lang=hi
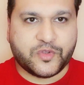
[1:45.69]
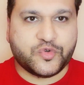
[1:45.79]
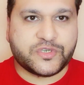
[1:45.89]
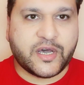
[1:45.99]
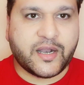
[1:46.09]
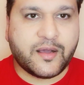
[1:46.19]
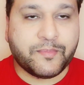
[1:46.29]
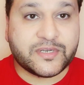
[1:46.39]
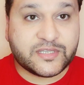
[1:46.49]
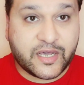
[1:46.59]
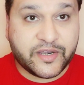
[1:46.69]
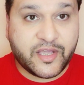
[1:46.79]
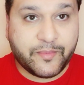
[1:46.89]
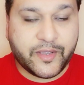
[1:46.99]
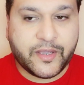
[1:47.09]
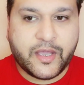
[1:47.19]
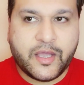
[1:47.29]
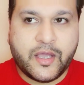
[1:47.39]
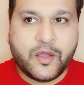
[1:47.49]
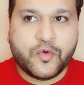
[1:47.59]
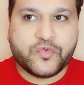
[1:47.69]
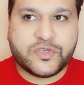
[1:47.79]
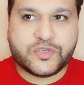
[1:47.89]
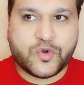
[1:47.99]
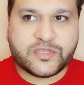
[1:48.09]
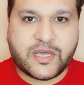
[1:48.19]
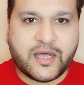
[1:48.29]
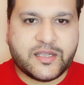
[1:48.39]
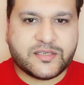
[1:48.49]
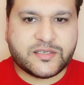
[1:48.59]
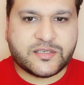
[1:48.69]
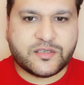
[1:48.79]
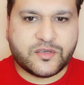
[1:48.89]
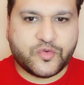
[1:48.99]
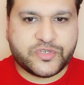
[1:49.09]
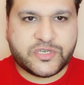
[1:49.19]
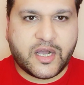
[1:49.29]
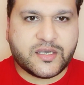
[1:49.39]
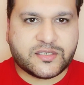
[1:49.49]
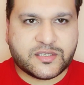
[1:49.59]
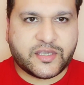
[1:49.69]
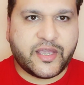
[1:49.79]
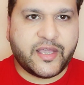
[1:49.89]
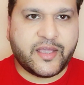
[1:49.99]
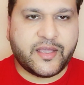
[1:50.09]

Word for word: गुजारा बरतानिया में उन्नीस सौ अड़तालीस उनचास के